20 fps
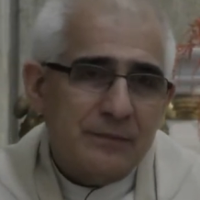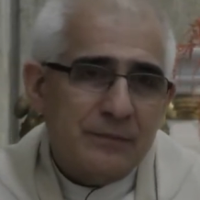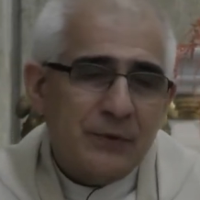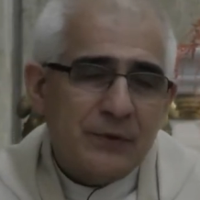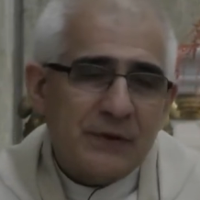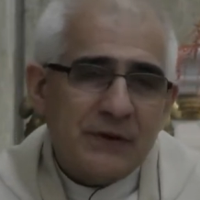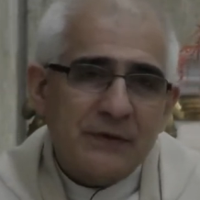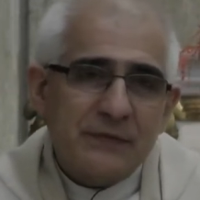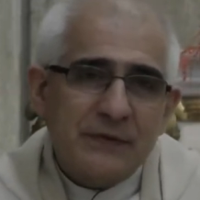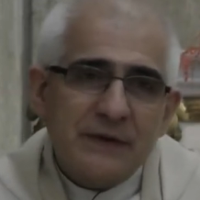
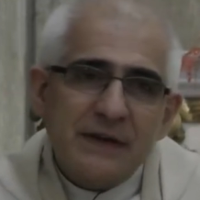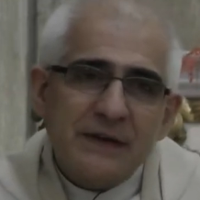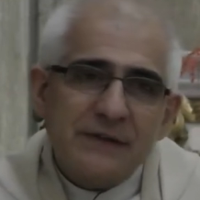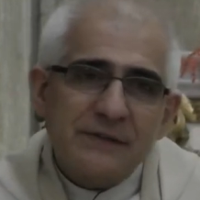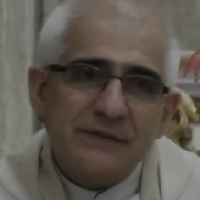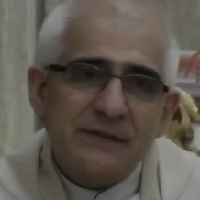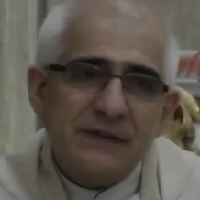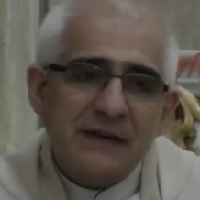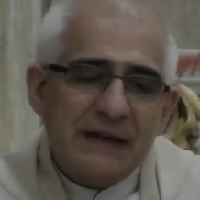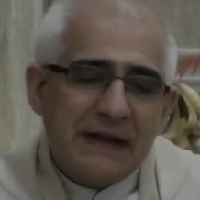porque
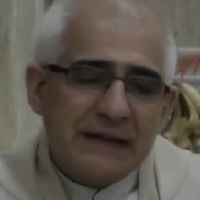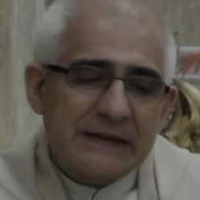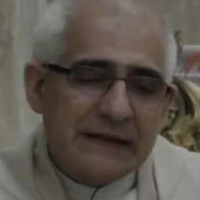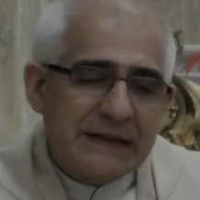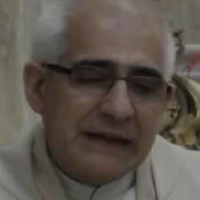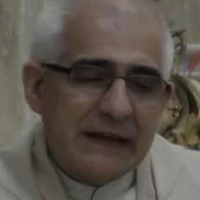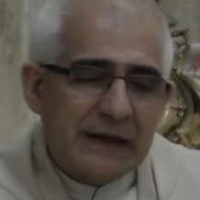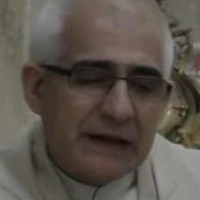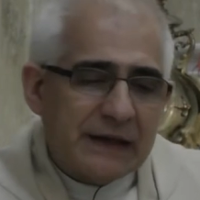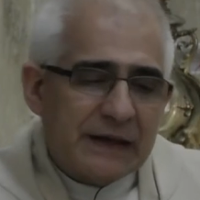fíjense, la
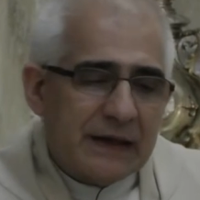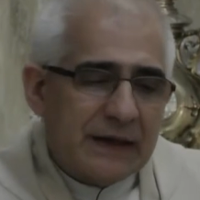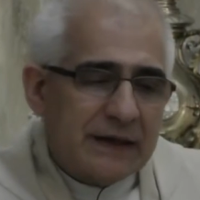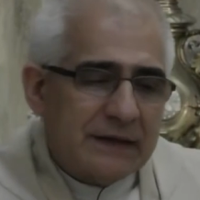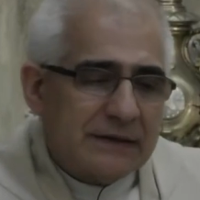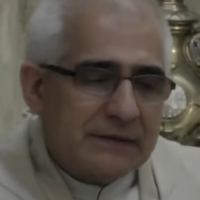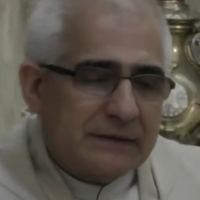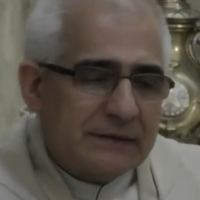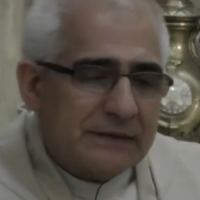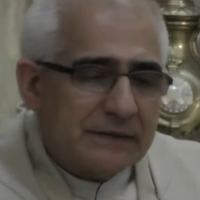
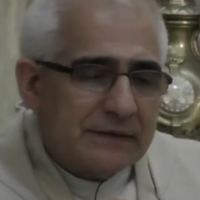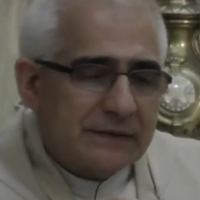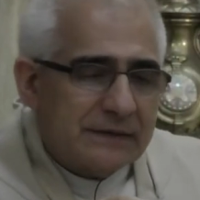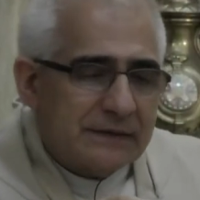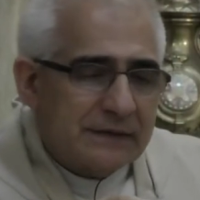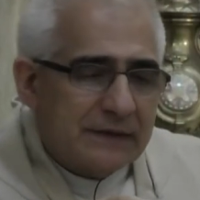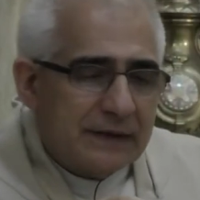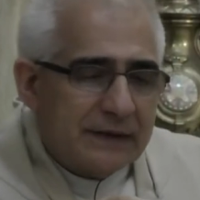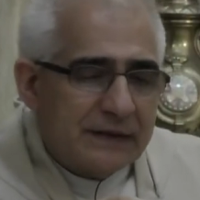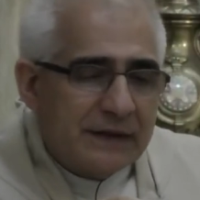Tierra
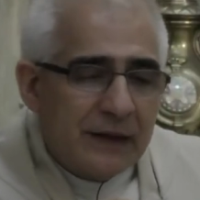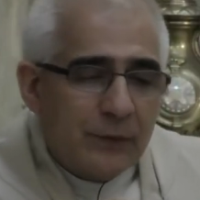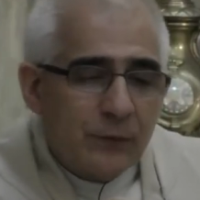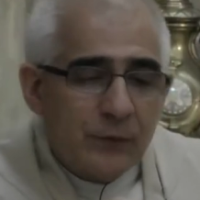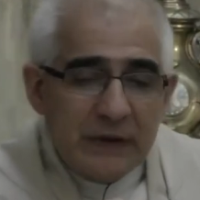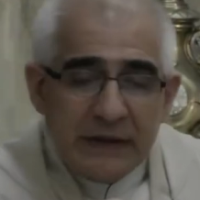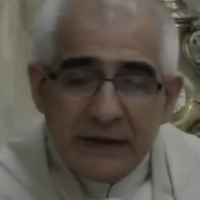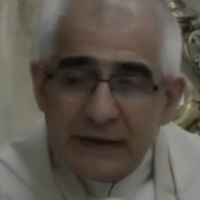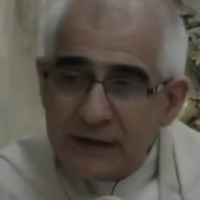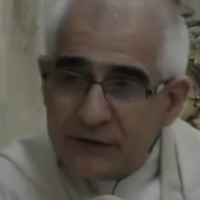da
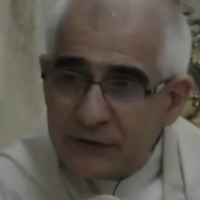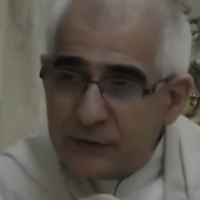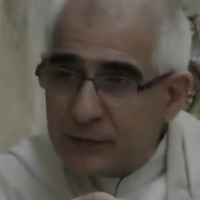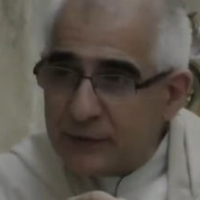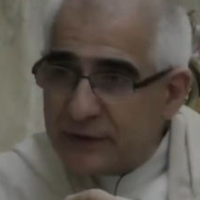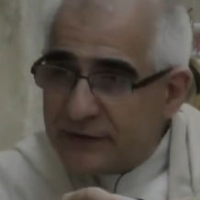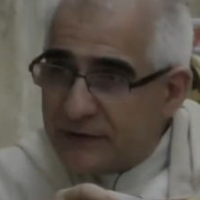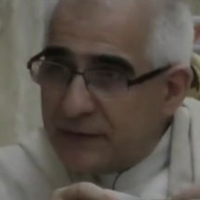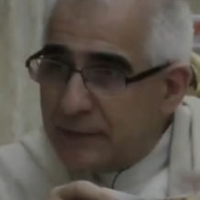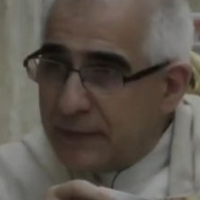vuelta
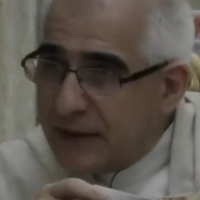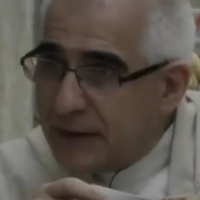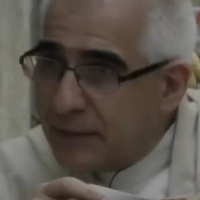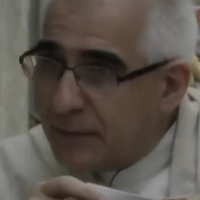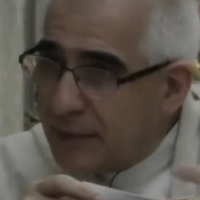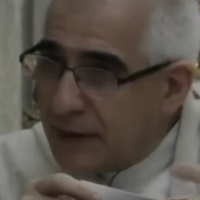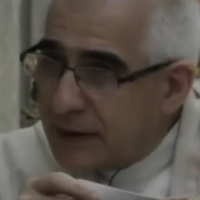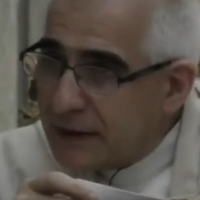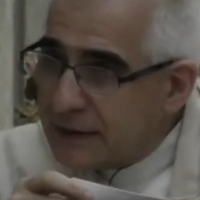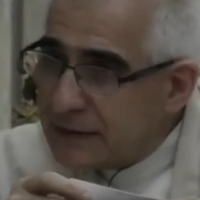sobre sí
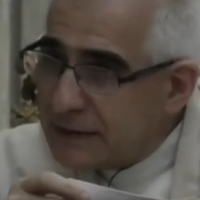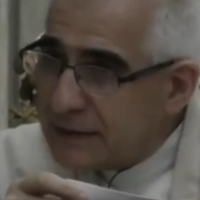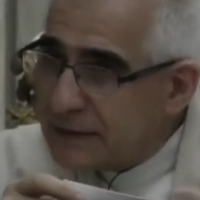misma